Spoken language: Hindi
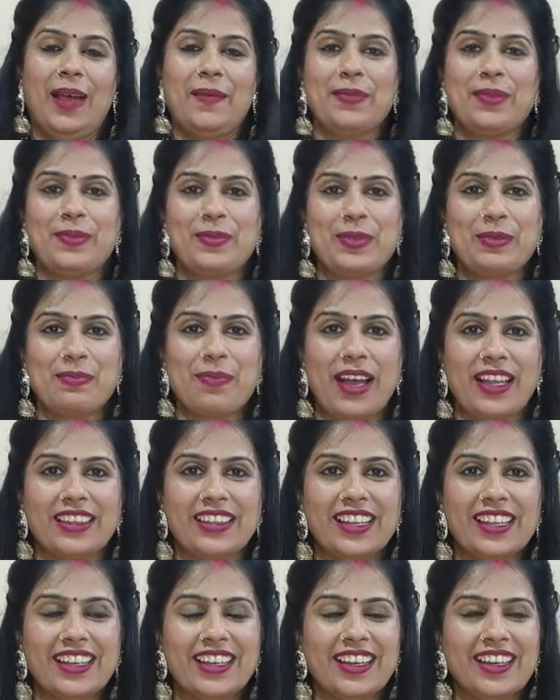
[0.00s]
आप सबसे
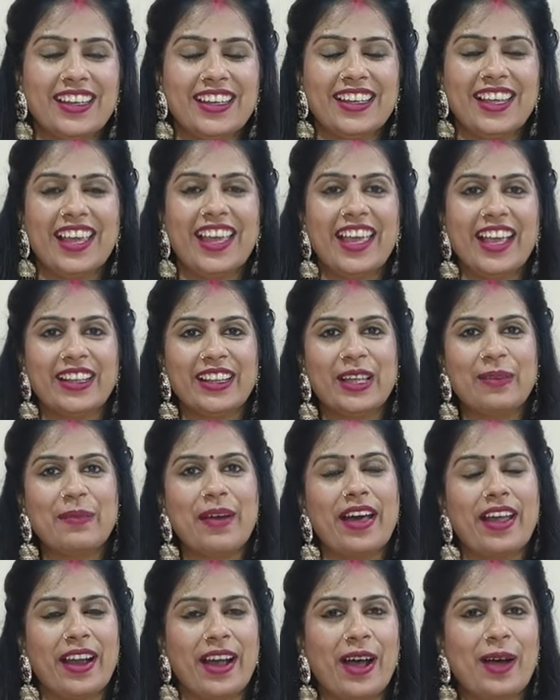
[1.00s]
बातें करनी है एकदम
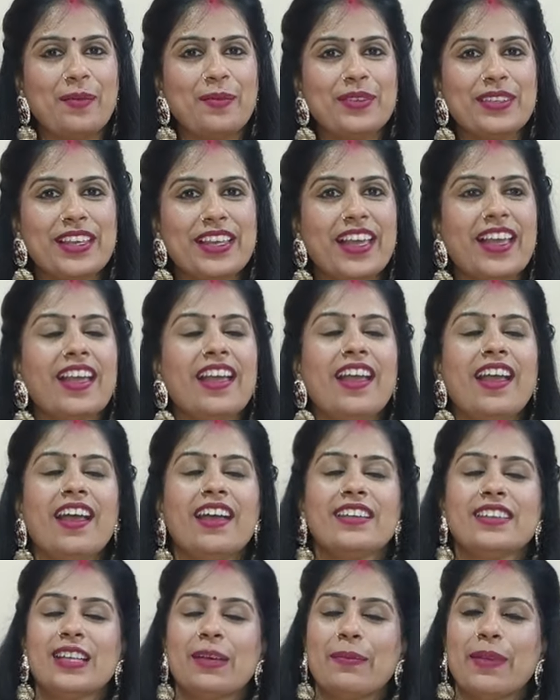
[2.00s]
आराम से
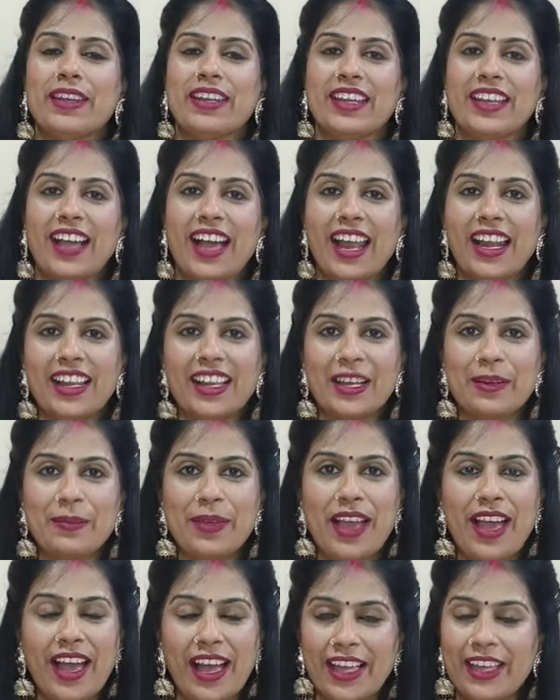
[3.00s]
समय निकाल कर
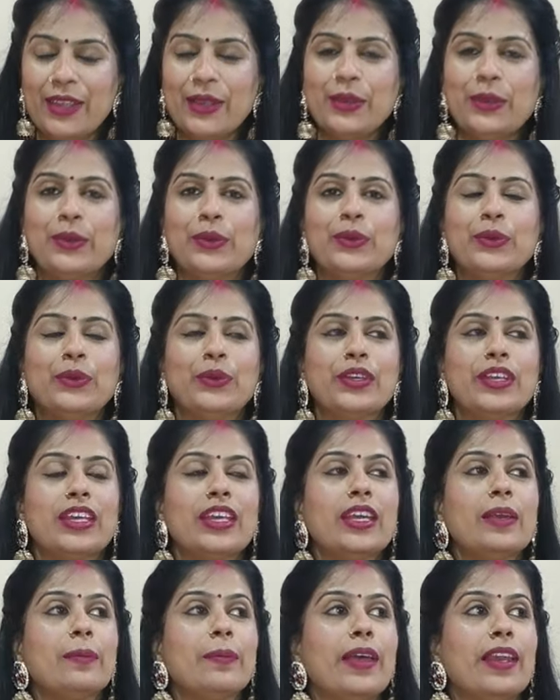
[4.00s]
मैं आई हूँ
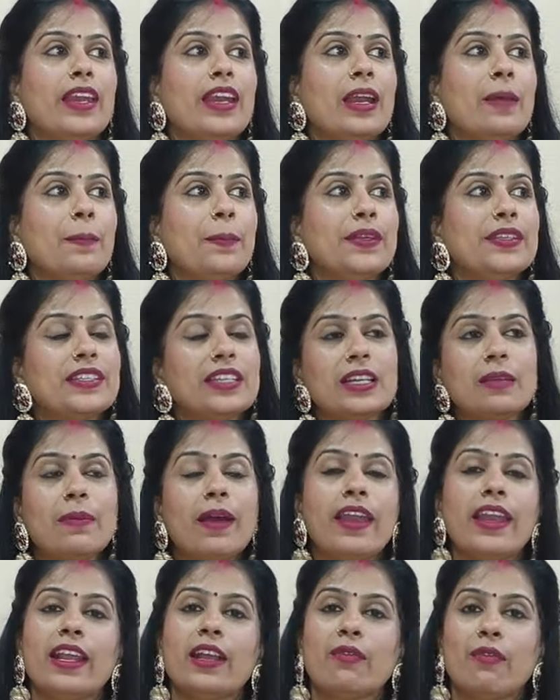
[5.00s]
कि मैंने ना पिछली
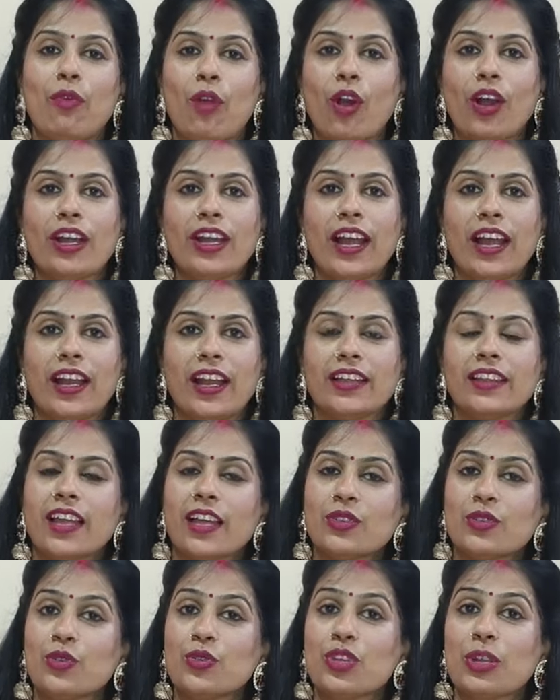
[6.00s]
बार एक ब्लॉग डाला
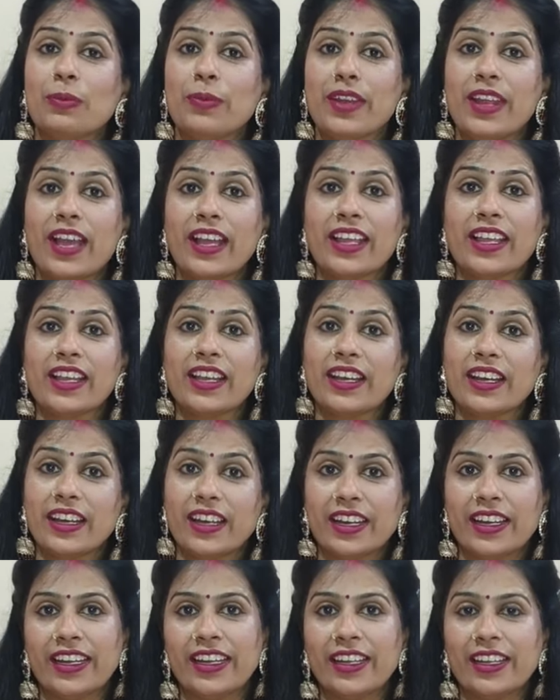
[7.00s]
था सोशल मीडिया की
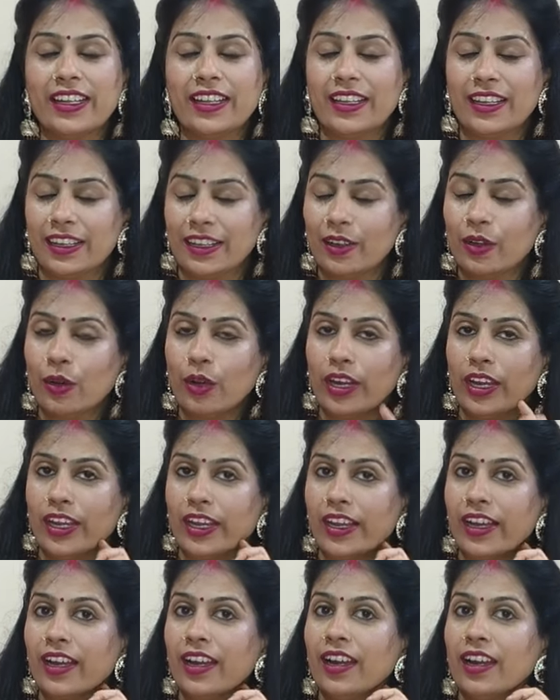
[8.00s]
अर्निंग को
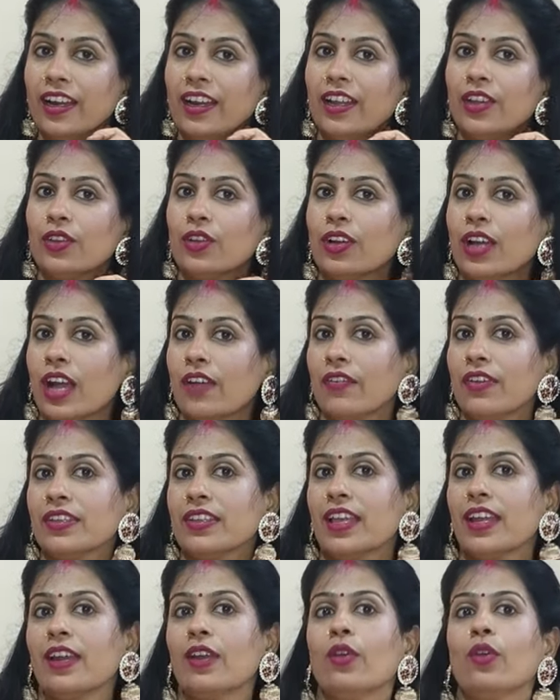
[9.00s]
लेकर तो काफ़ी
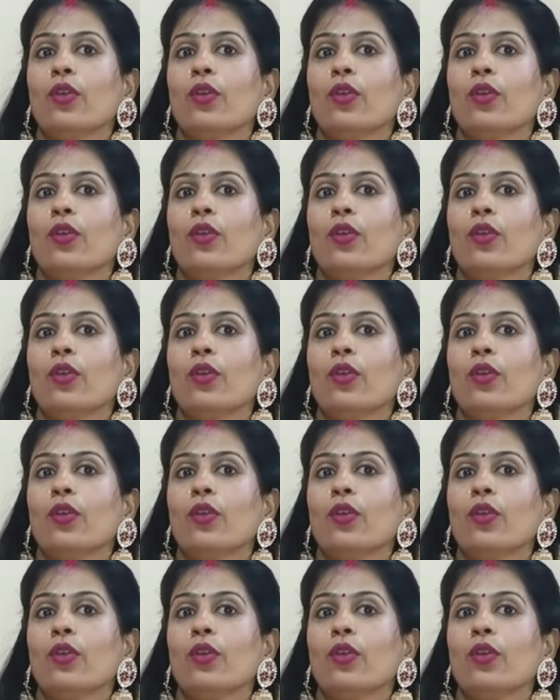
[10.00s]
सारे